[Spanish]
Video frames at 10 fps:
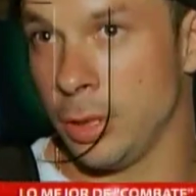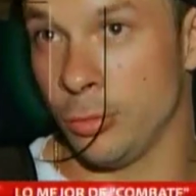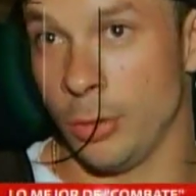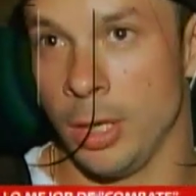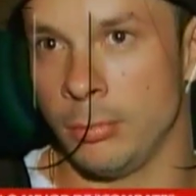
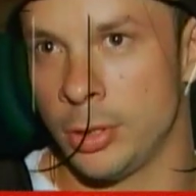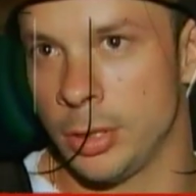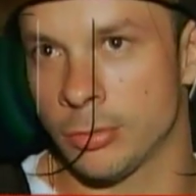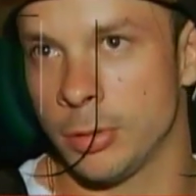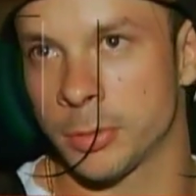natural,
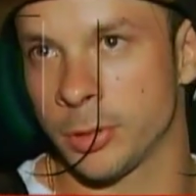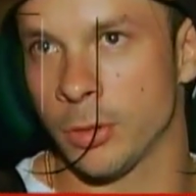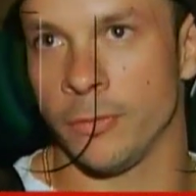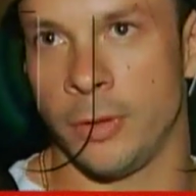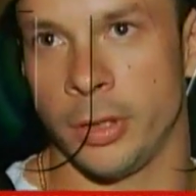Michelle es una
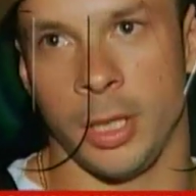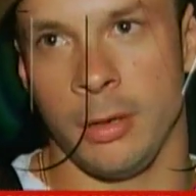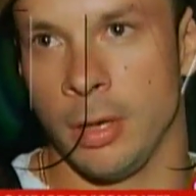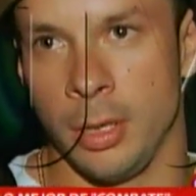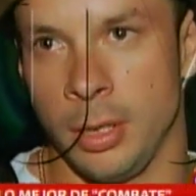persona
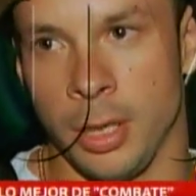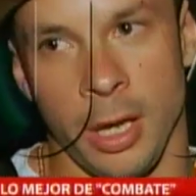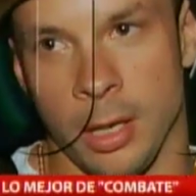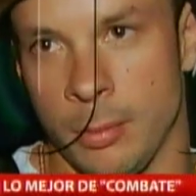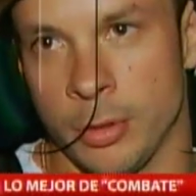conflictiva y
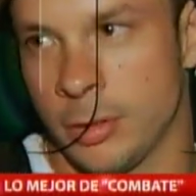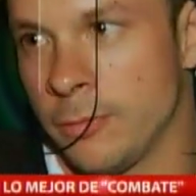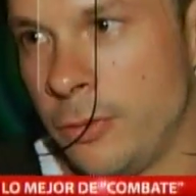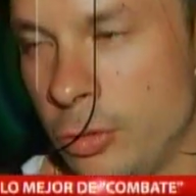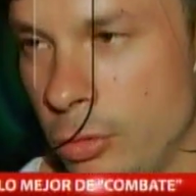cada vez que puede hacer
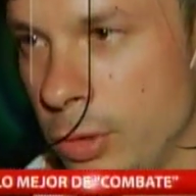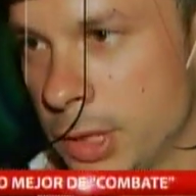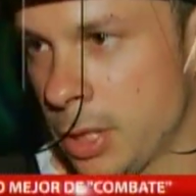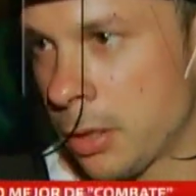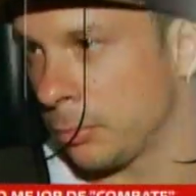conflicto lo va a hacer.